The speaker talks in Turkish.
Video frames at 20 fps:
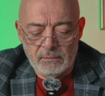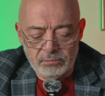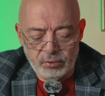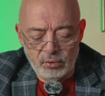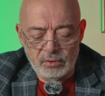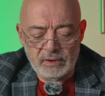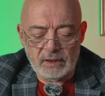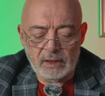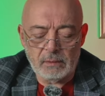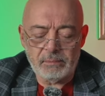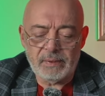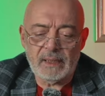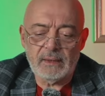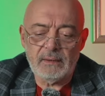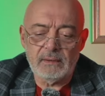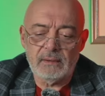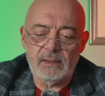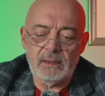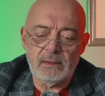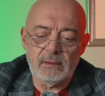Burada da
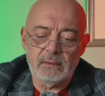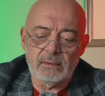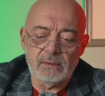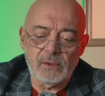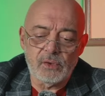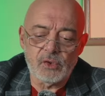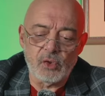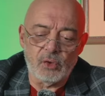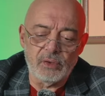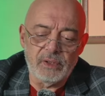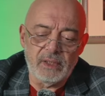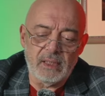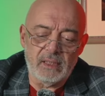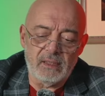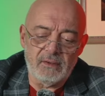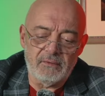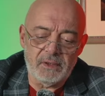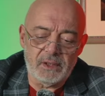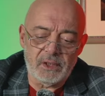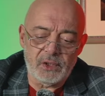ben
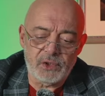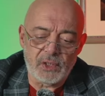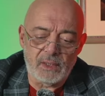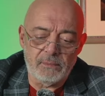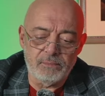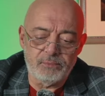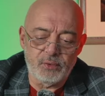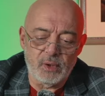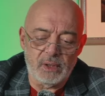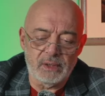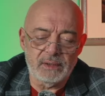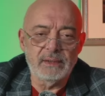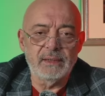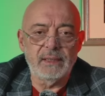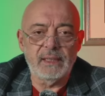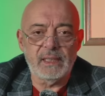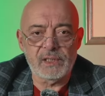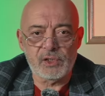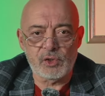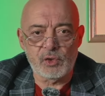Sony'e vereceğim
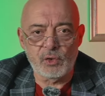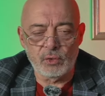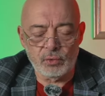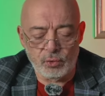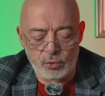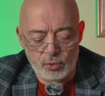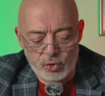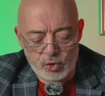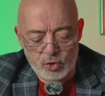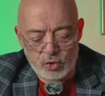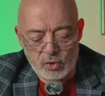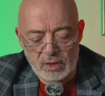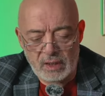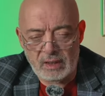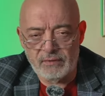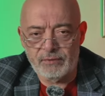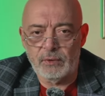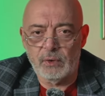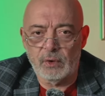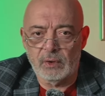puanı. S-Log 3,
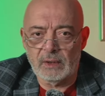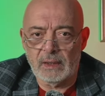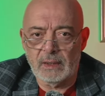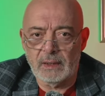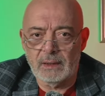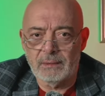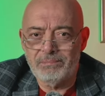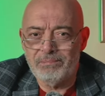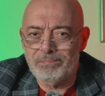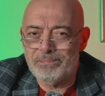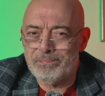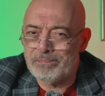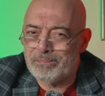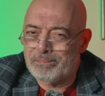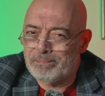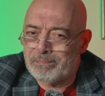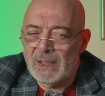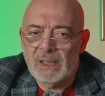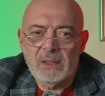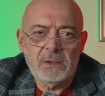F-Log'a
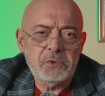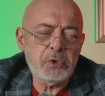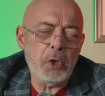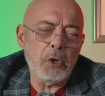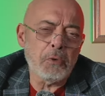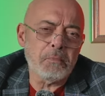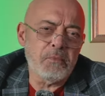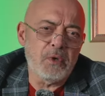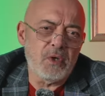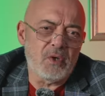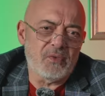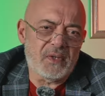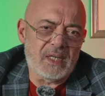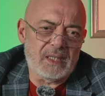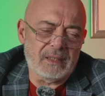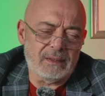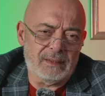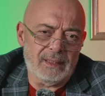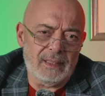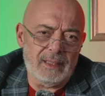çok büyük
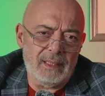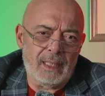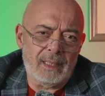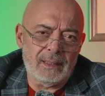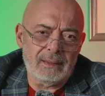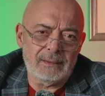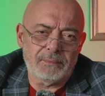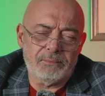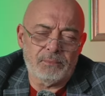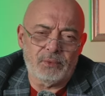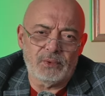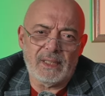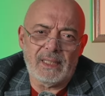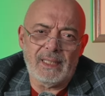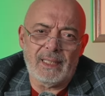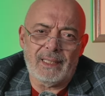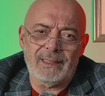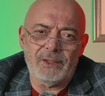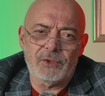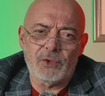fark değil. Burada
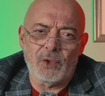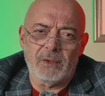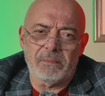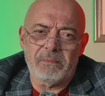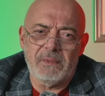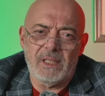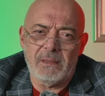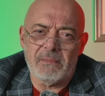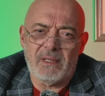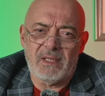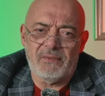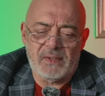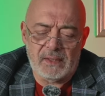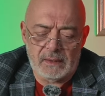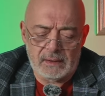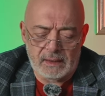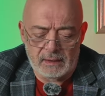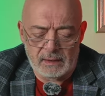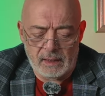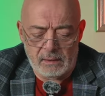yani çok minimal
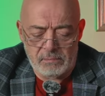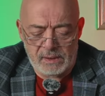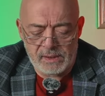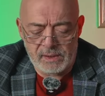farklardan